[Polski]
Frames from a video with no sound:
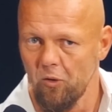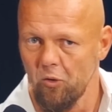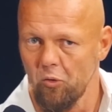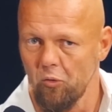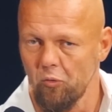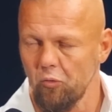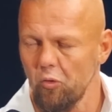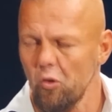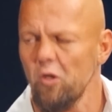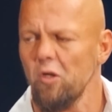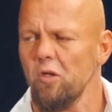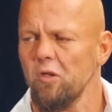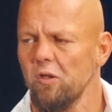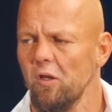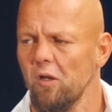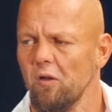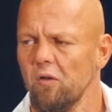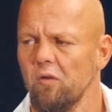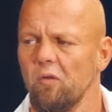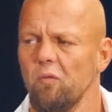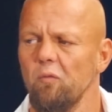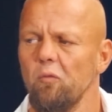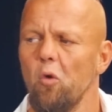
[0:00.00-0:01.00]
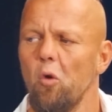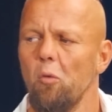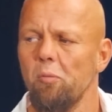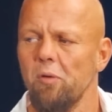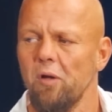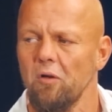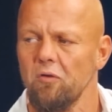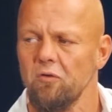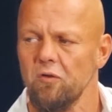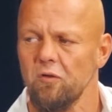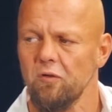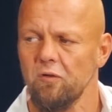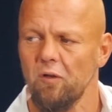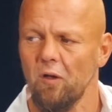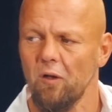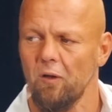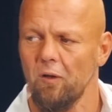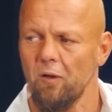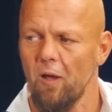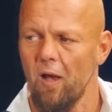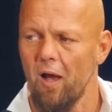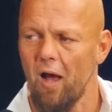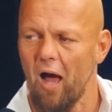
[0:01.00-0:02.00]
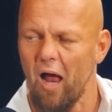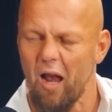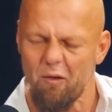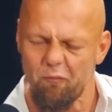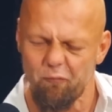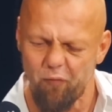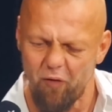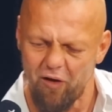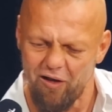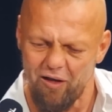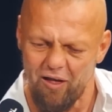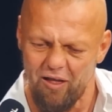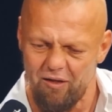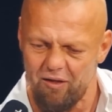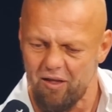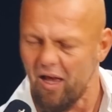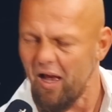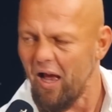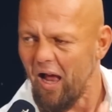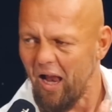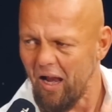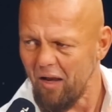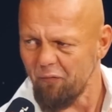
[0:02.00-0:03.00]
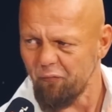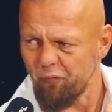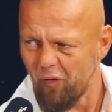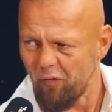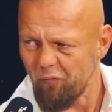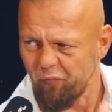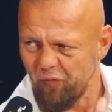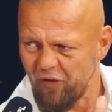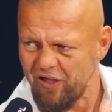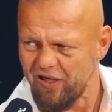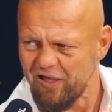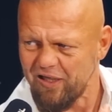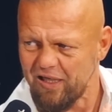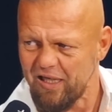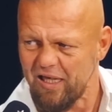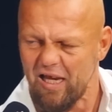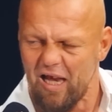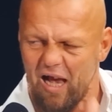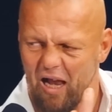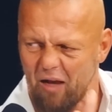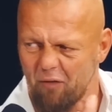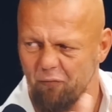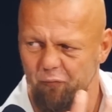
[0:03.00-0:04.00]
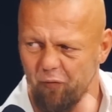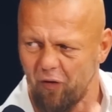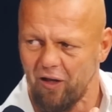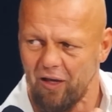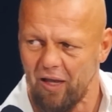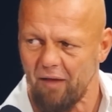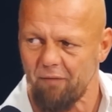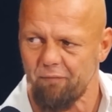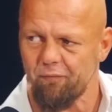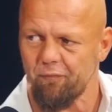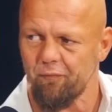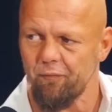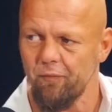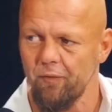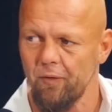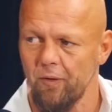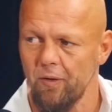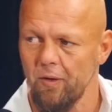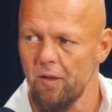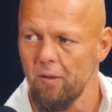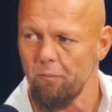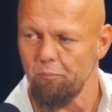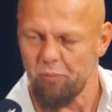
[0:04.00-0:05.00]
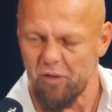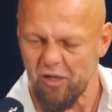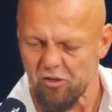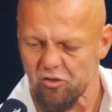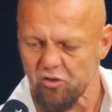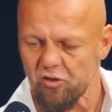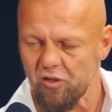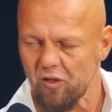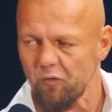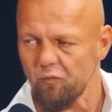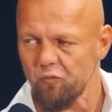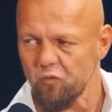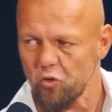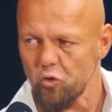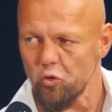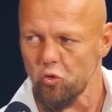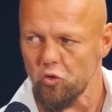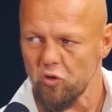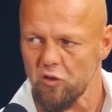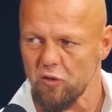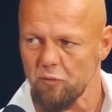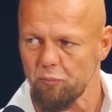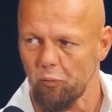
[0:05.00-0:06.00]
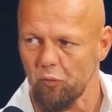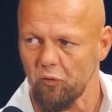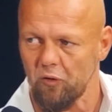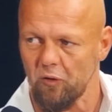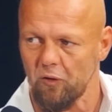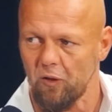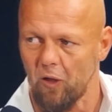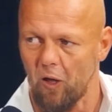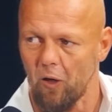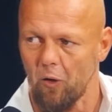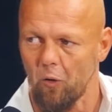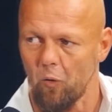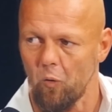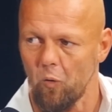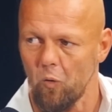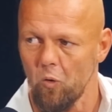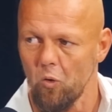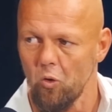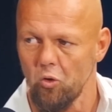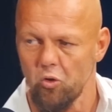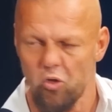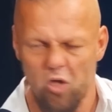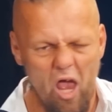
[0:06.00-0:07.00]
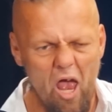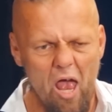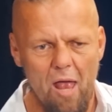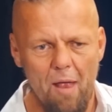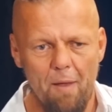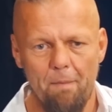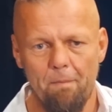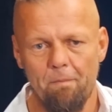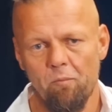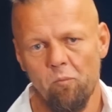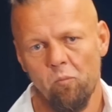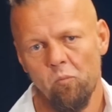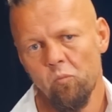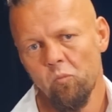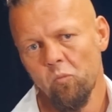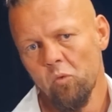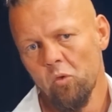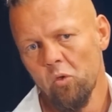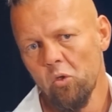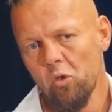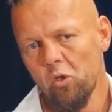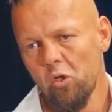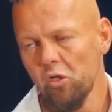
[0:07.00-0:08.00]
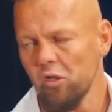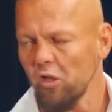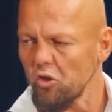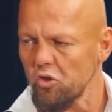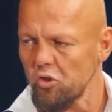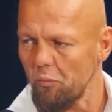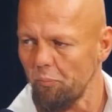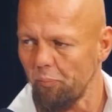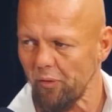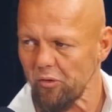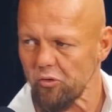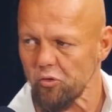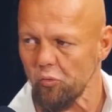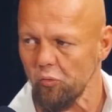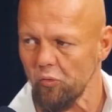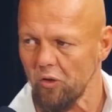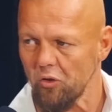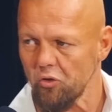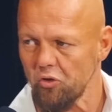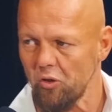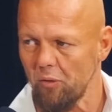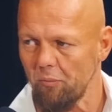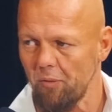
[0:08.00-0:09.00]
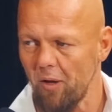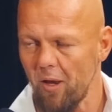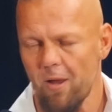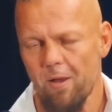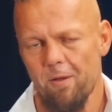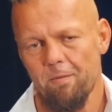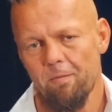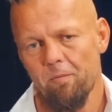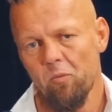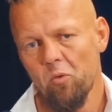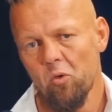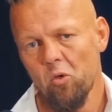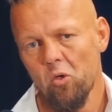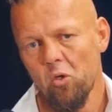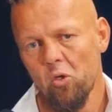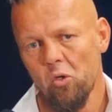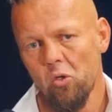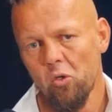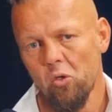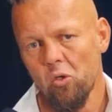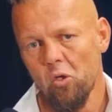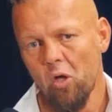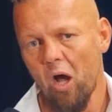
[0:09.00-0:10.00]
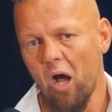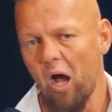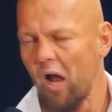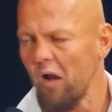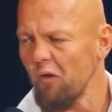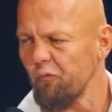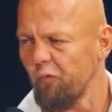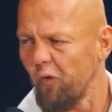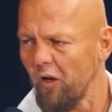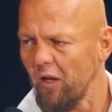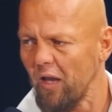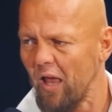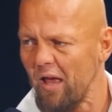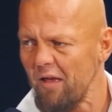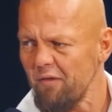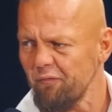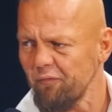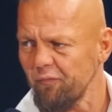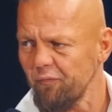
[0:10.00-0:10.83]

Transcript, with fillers: No i teraz wyobraźcie sobie takie nie? Alfa, le, alfa wilk i alfa lew. Pierwszy raz w życiu się spotykają, nie? I tak się patrzą na siebie, alfa lew